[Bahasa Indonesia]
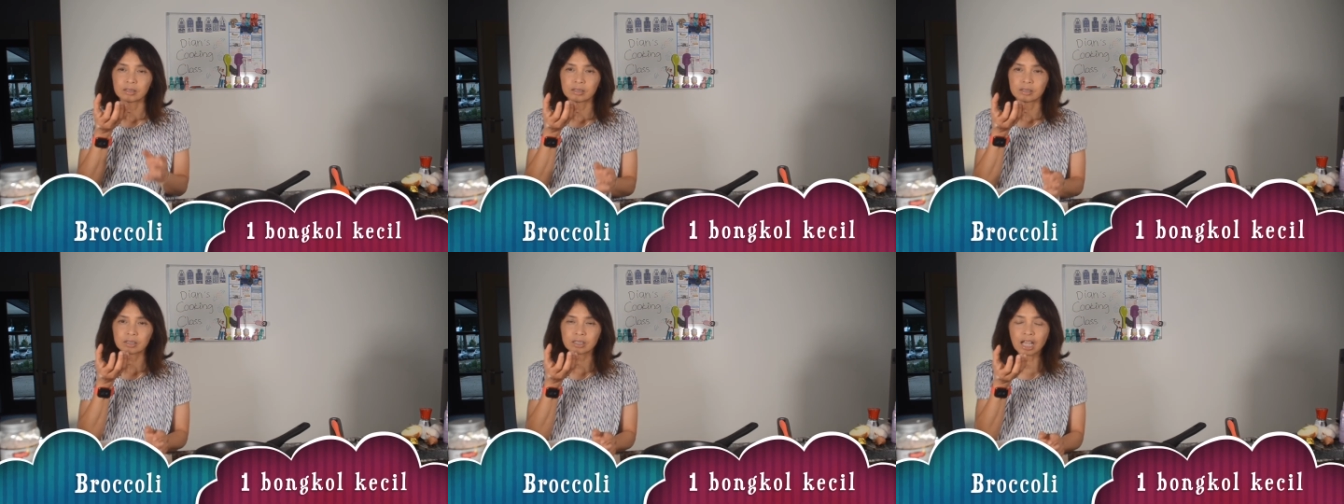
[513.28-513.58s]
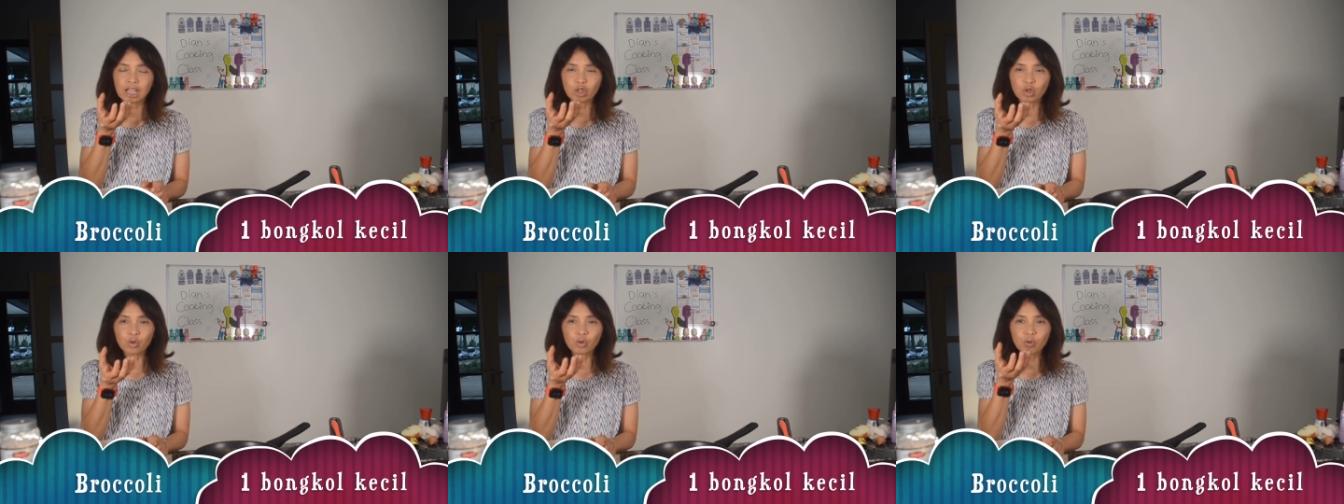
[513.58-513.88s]

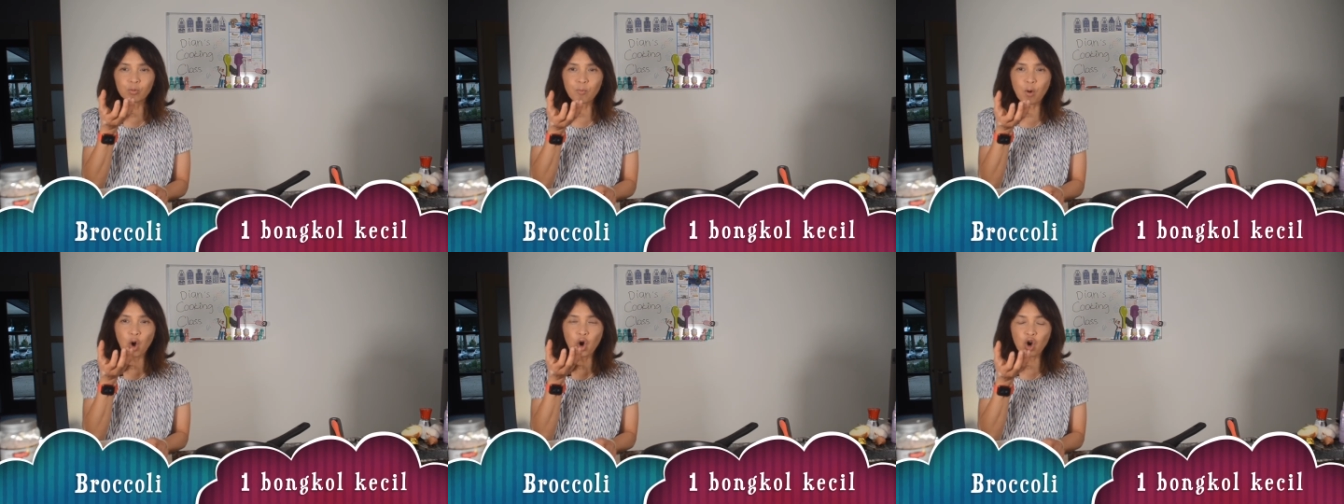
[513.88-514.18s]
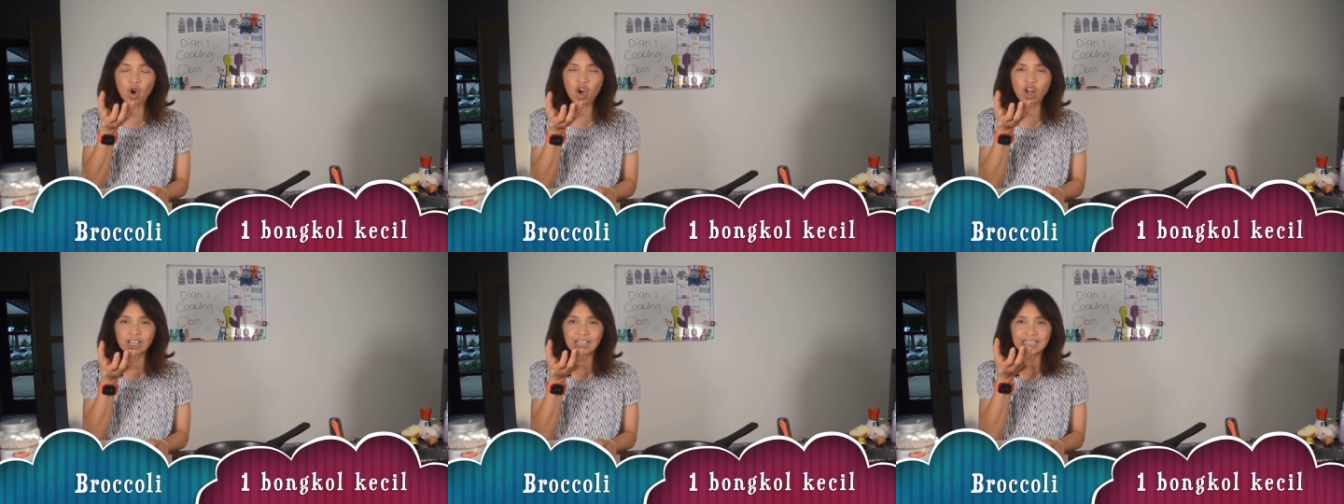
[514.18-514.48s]
satu
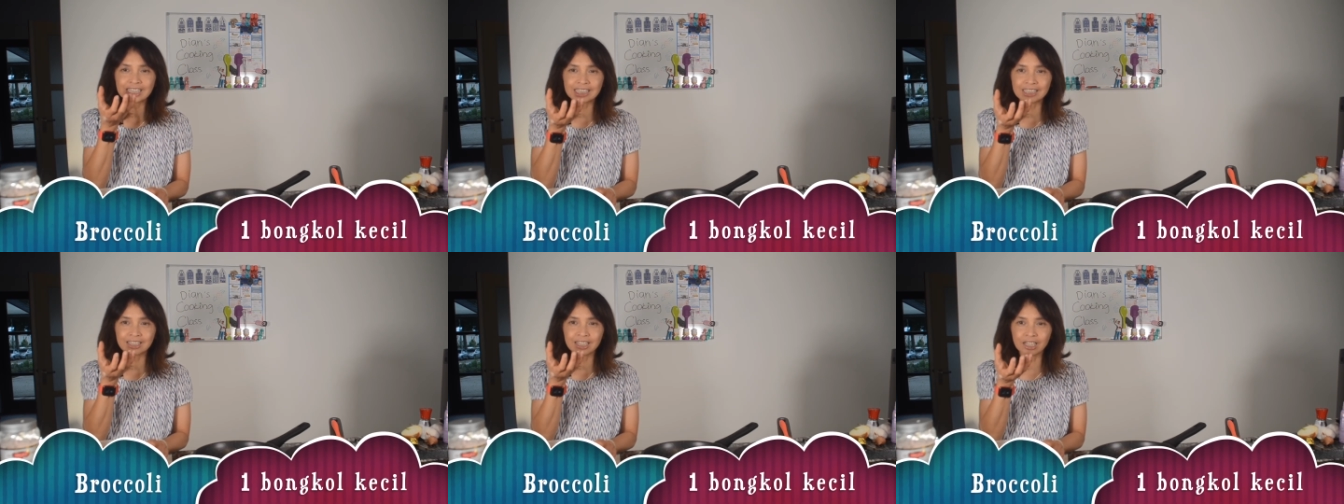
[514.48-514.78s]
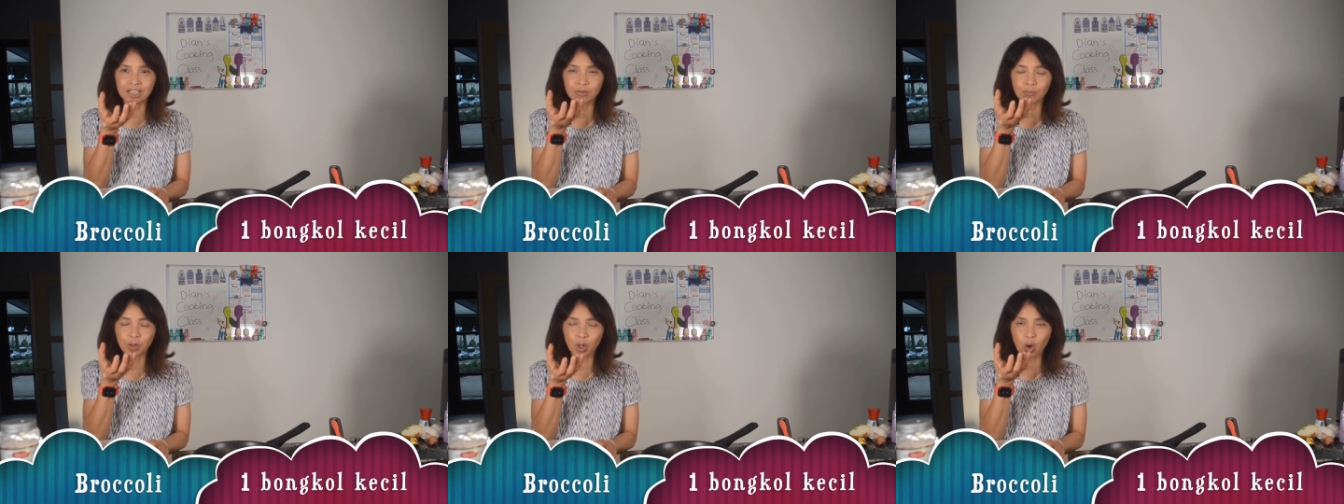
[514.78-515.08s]
bongkol
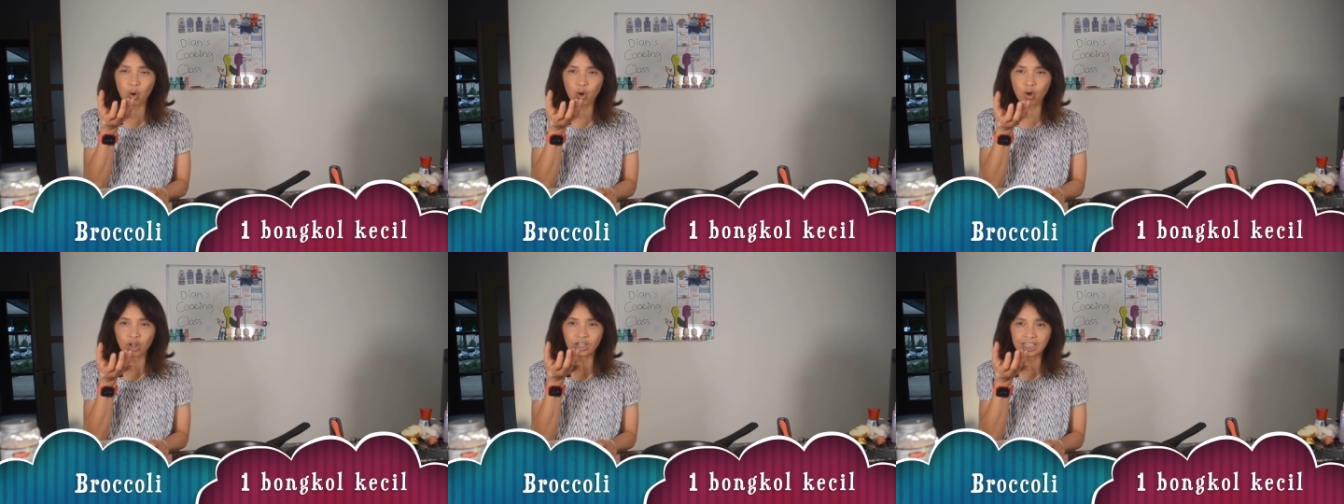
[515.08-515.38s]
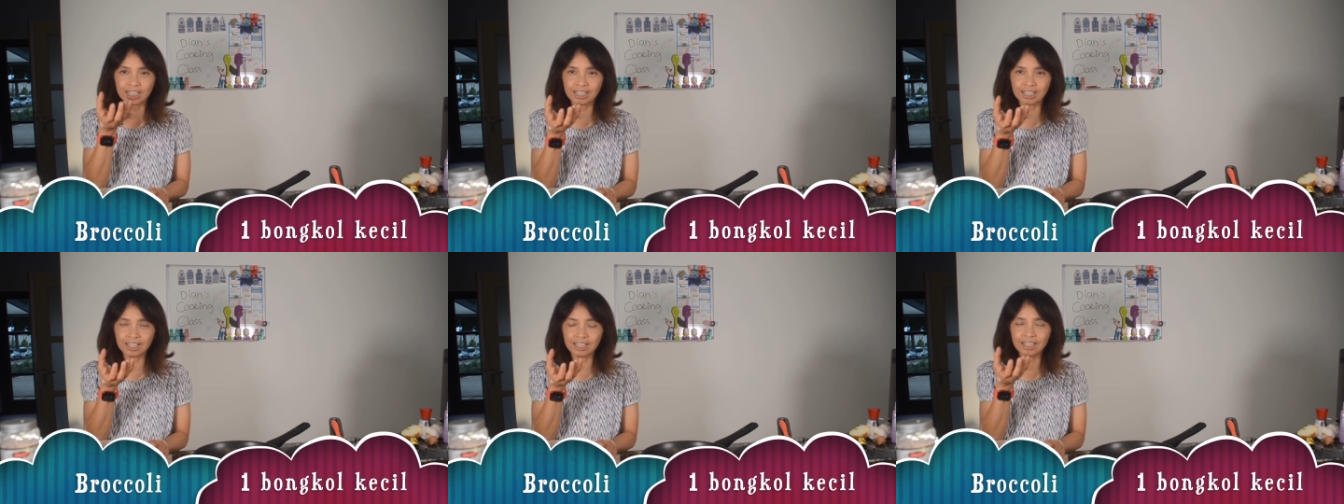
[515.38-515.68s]
kecil
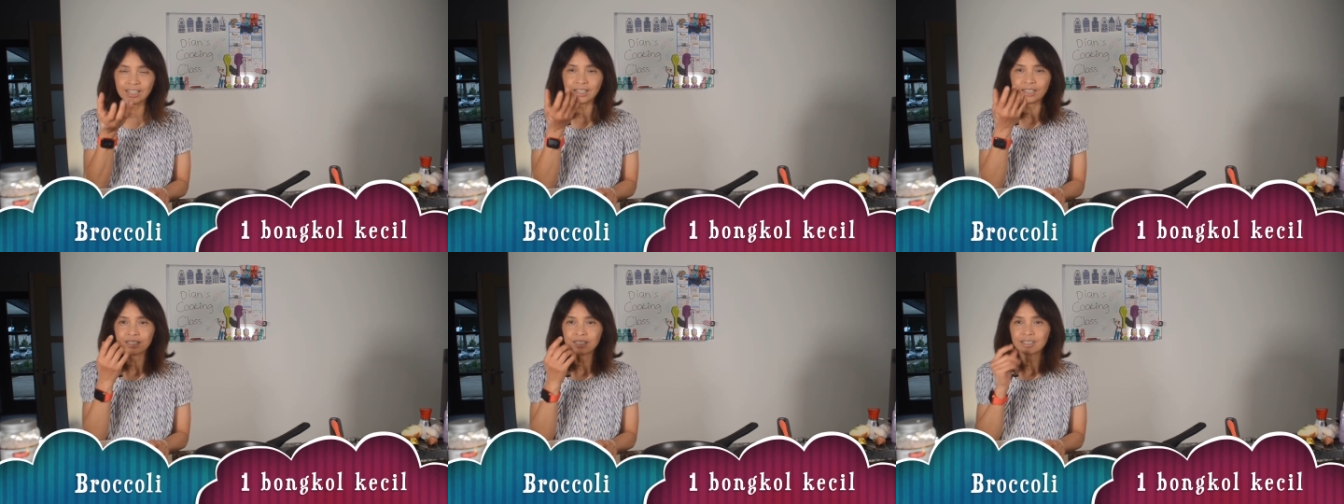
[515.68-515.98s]
brokoli,